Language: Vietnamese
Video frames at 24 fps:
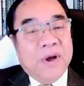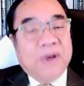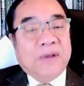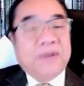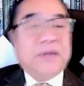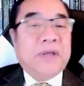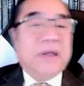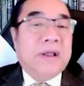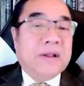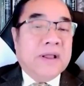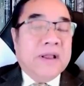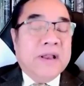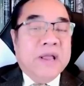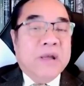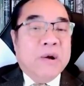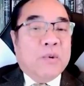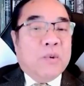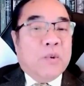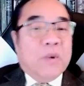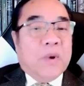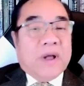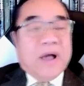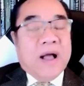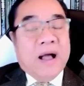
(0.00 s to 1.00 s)
trên cái điều
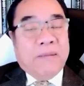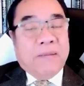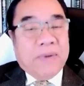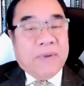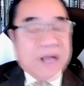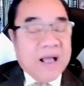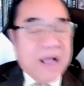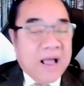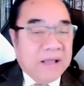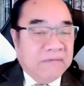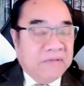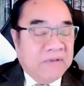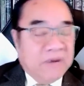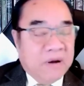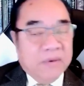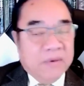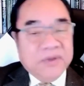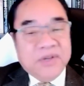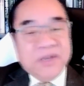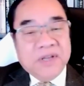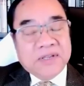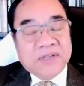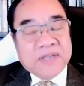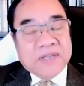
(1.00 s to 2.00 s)
của cả các anh vừa mới
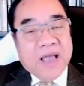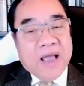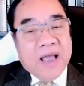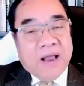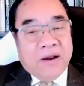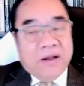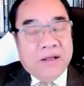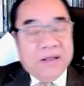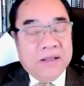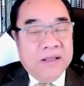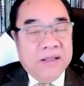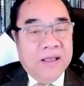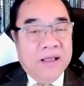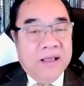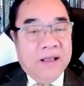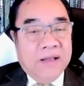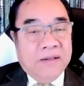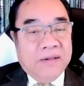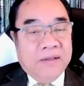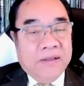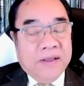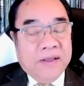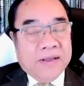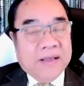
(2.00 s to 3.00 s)
chia sẻ đó
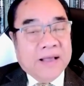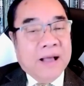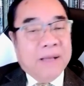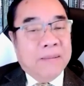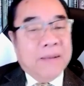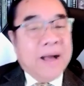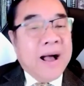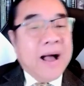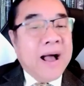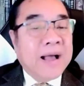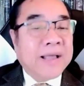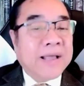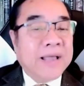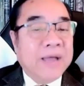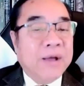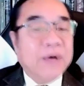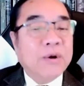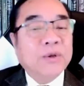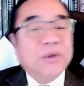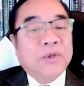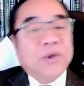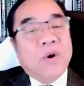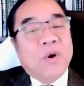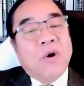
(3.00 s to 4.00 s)
thì cả ba cái
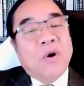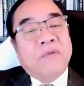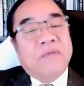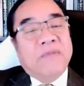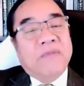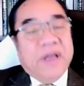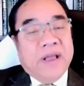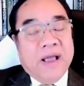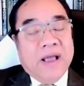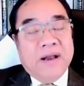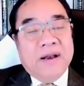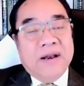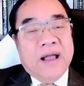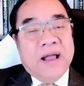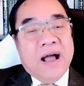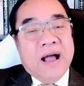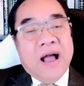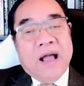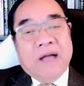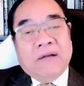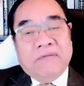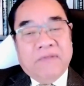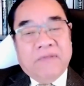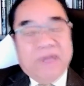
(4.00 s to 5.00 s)
yếu tố về ngân
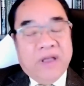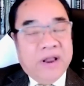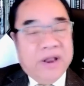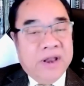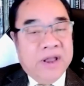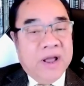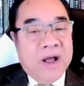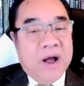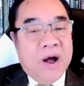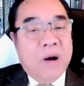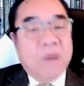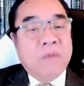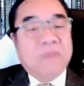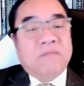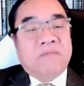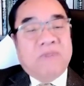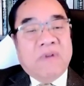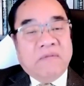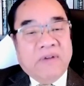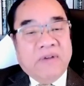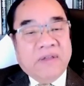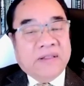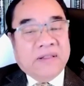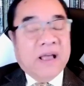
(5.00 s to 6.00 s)
hàng về địa ốc và
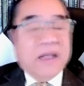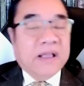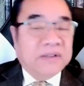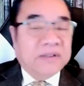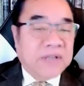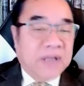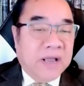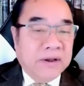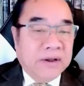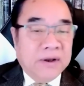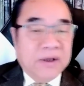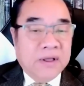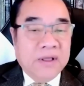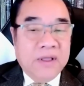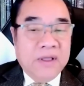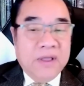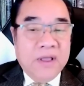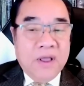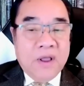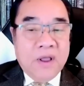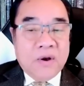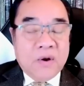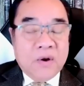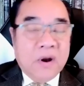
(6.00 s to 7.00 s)
về tài chính đó
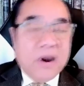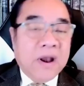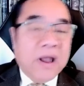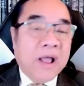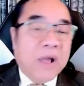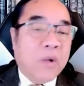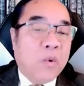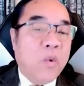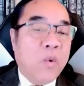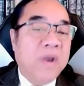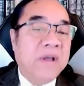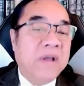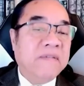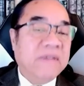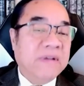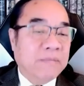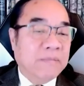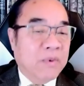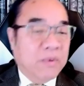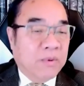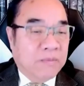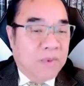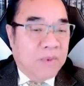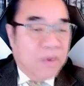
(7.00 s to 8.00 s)
nó lại quy về
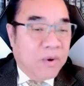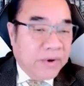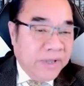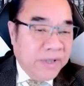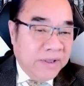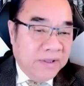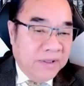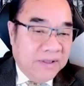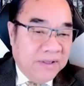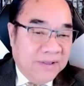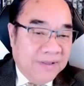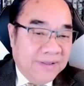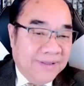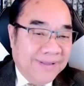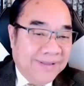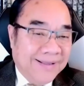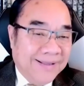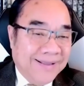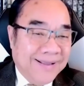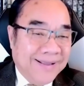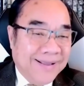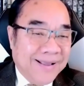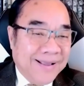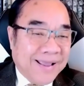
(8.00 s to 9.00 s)
một mối
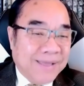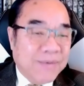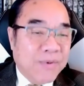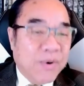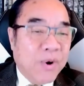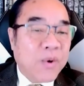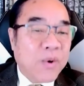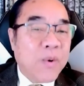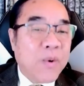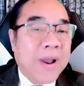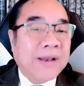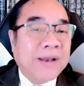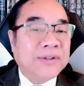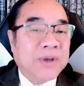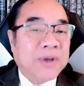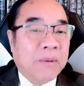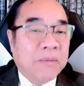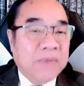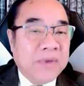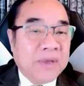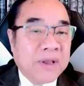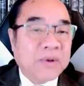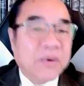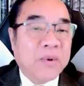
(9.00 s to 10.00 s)
cái mối quan
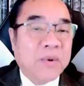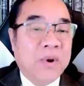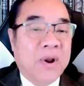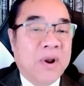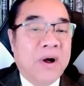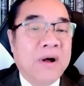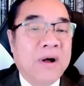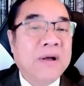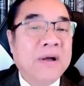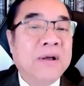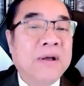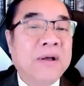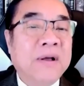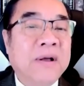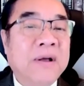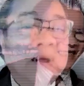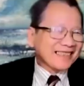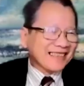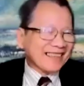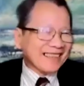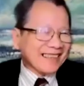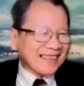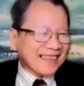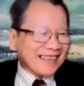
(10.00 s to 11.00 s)
trọng nhất của nó
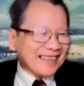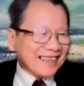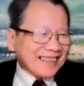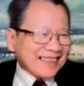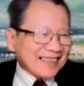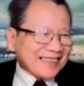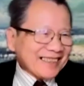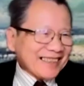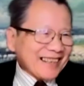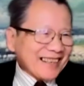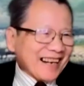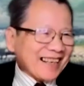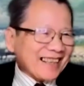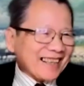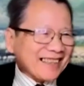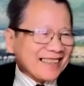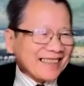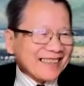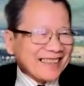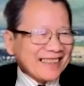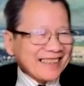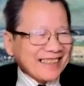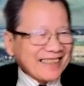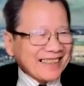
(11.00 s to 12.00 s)
đó là con
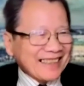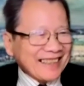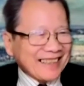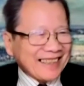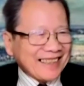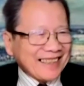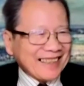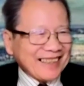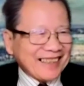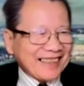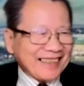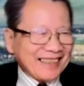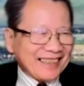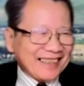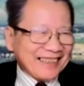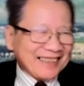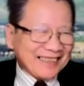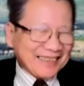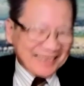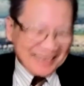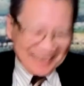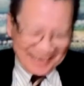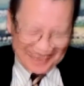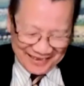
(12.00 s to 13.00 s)
người
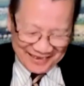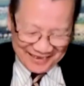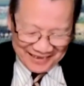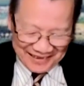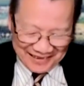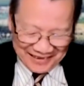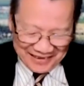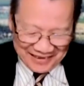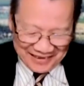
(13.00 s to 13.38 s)
thành